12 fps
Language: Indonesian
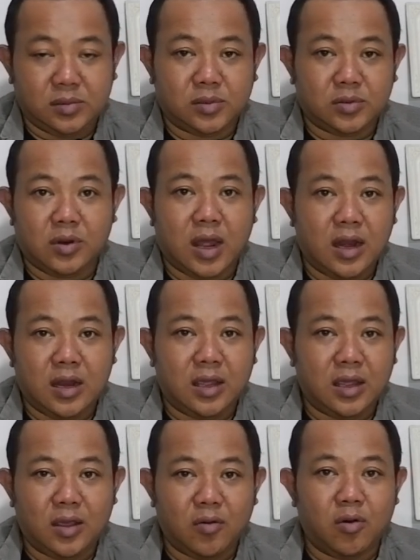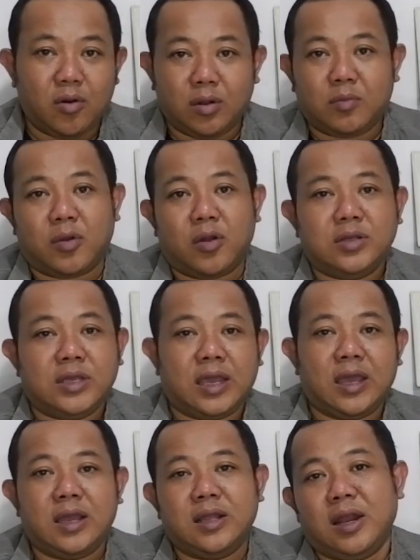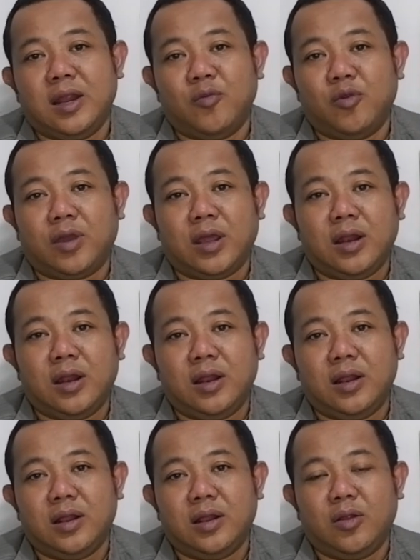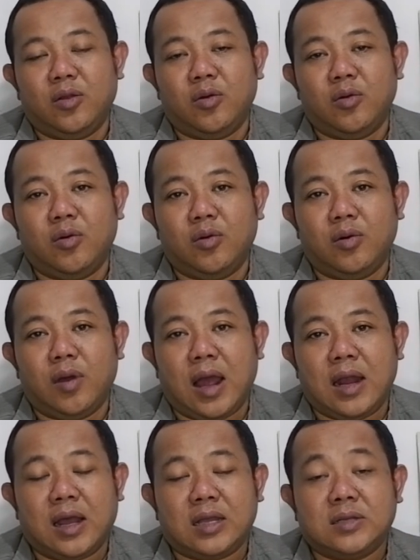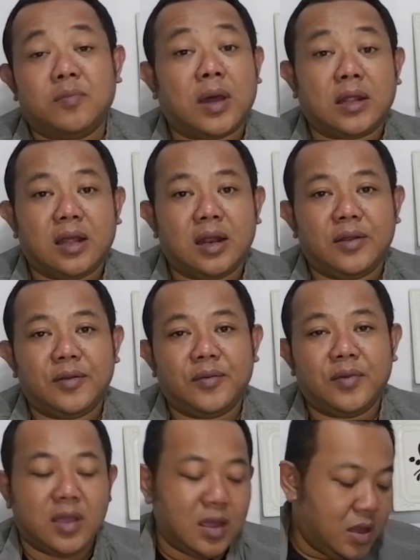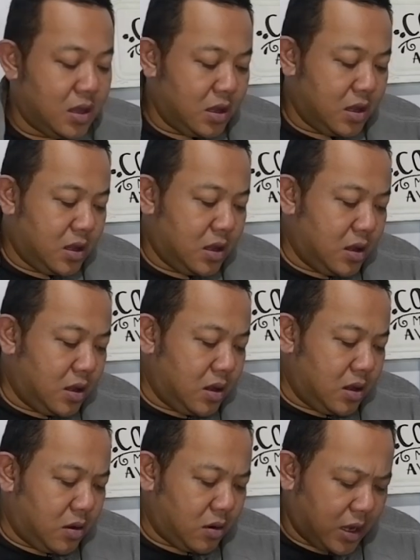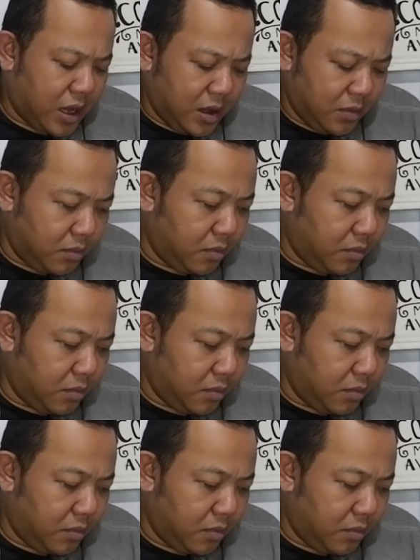sudah diurut proyeknya jadi mungkin tunggu ada kesempatan. Oke. Okay.